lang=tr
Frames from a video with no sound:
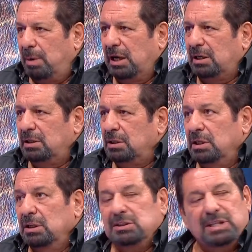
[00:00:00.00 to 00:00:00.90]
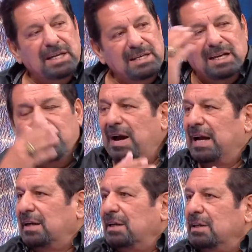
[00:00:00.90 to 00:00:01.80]
bak. Sen gene ver
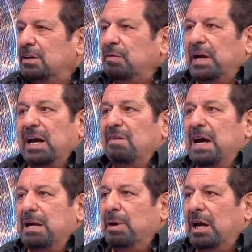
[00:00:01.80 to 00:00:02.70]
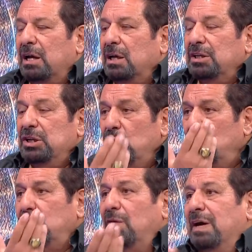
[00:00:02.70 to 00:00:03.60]
veya verme. Niye
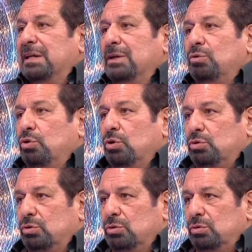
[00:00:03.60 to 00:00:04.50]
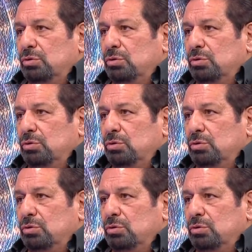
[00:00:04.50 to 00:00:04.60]
orada varda duruyorsunuz?